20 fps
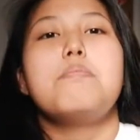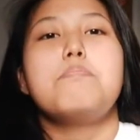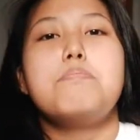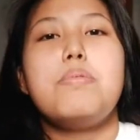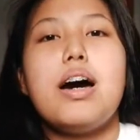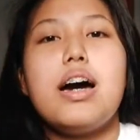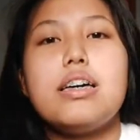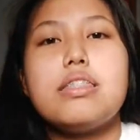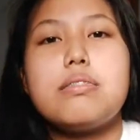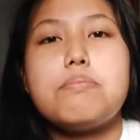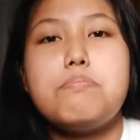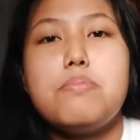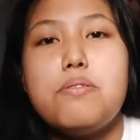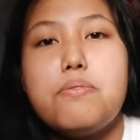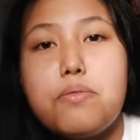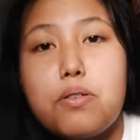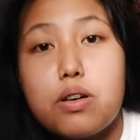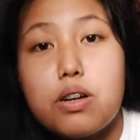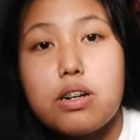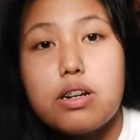But
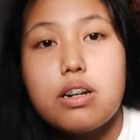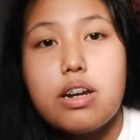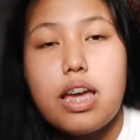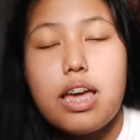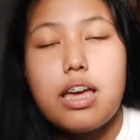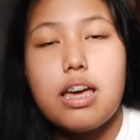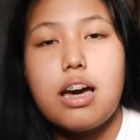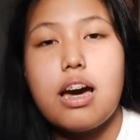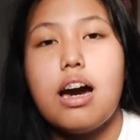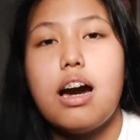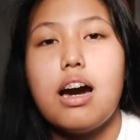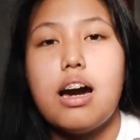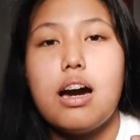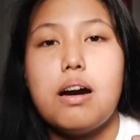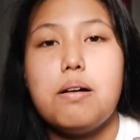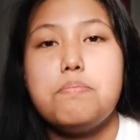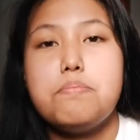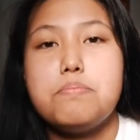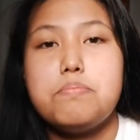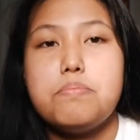before
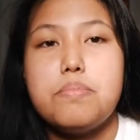um,